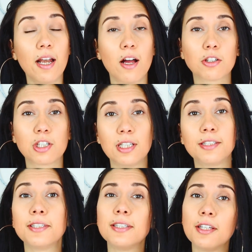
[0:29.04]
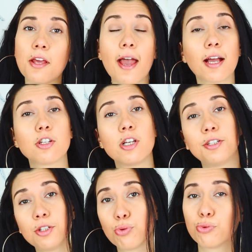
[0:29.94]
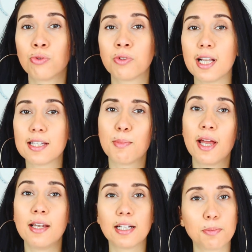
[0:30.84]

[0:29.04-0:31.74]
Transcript: Alors, je l'ai dit hier et je l'ai dit tout au long de la semaine,